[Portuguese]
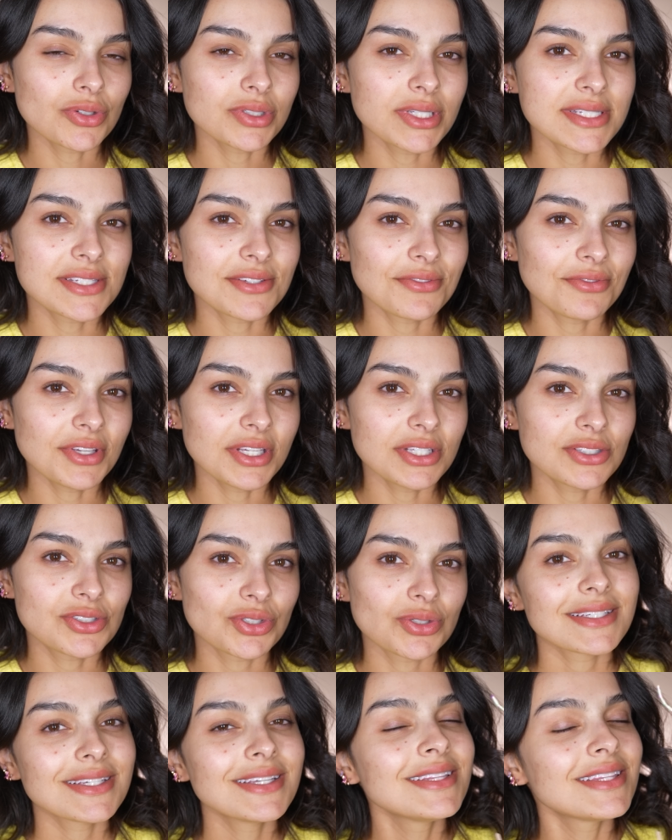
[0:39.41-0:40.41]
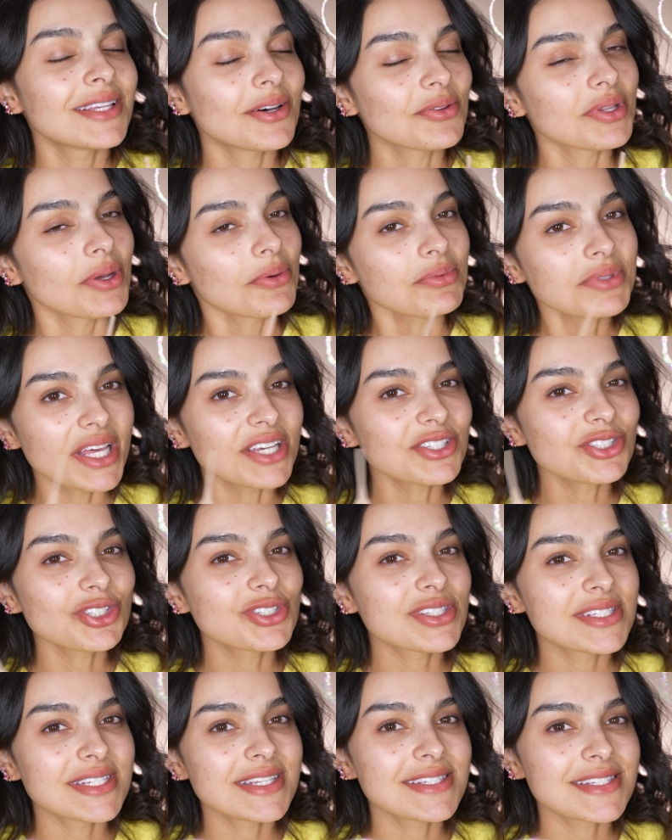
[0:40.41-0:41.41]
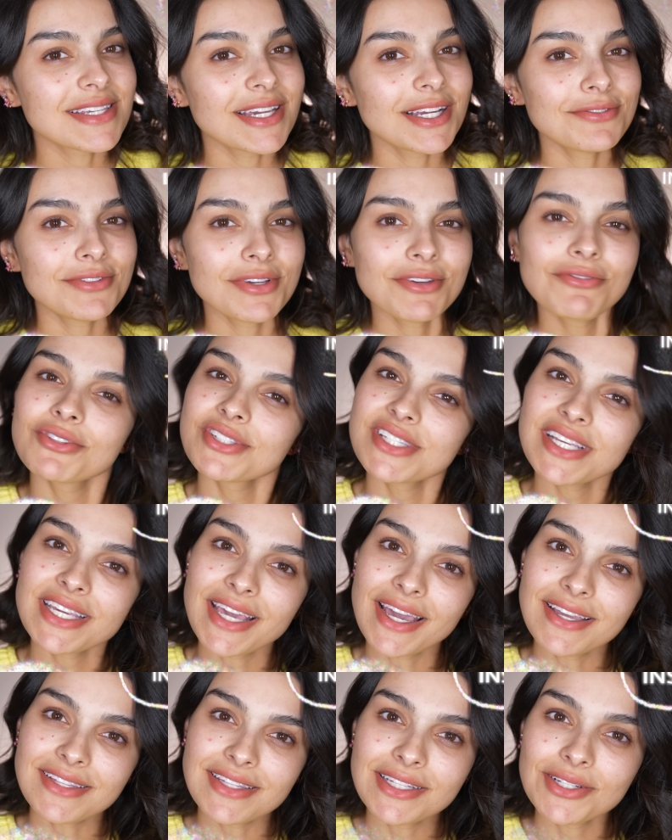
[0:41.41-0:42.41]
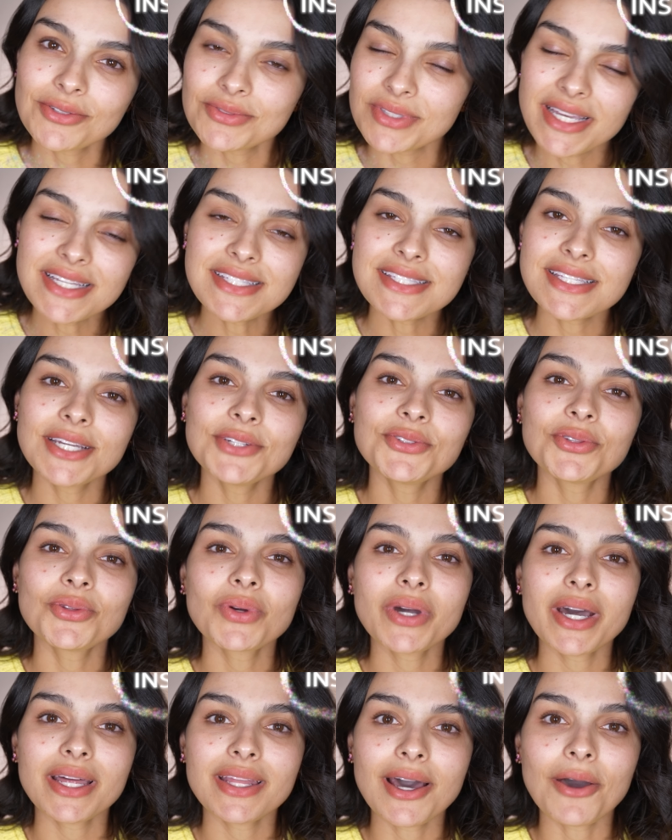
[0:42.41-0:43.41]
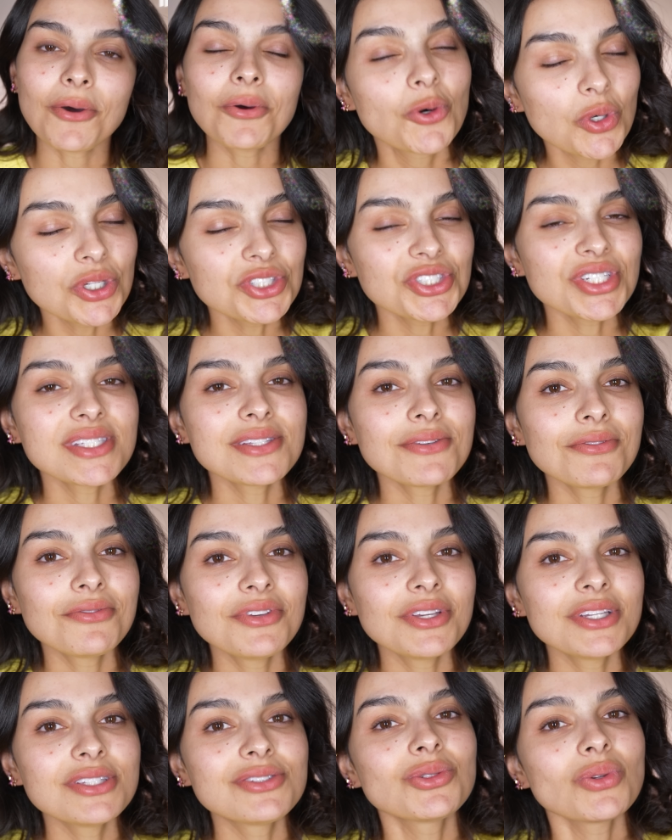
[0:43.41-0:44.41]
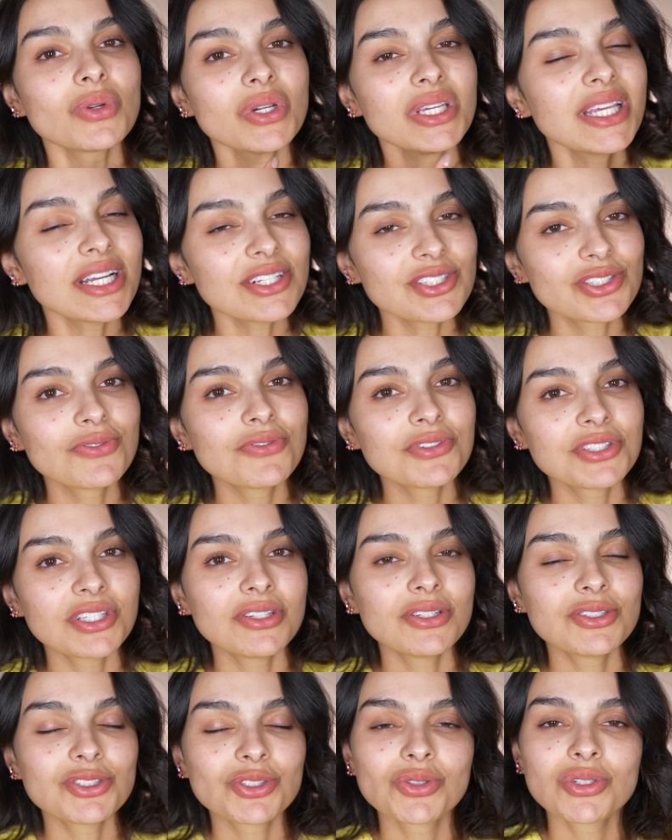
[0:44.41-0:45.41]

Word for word: desse vídeo? Então não deixe de se inscrever você que ainda não está inscrito no canal. Curte esse vídeo e ative o sininho de